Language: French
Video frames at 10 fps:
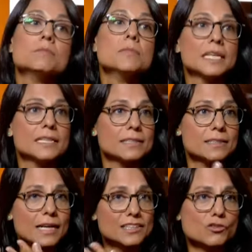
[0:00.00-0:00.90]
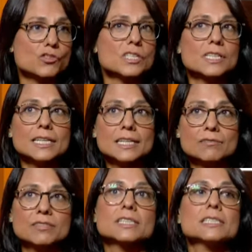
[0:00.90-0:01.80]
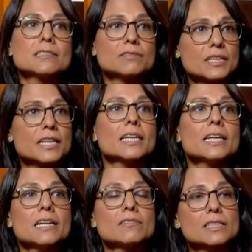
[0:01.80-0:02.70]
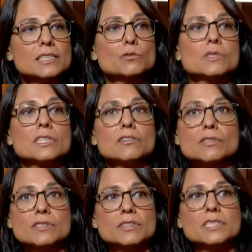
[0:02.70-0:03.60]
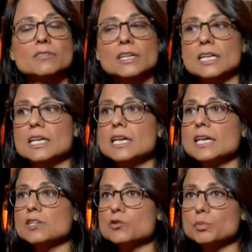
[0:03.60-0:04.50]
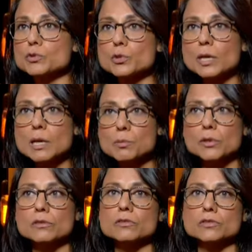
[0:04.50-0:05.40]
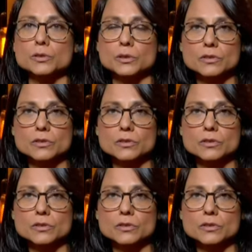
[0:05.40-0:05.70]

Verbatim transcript: mais un danger effectif, réel, avec des conséquences effectives et réelles. et je pense que l'importance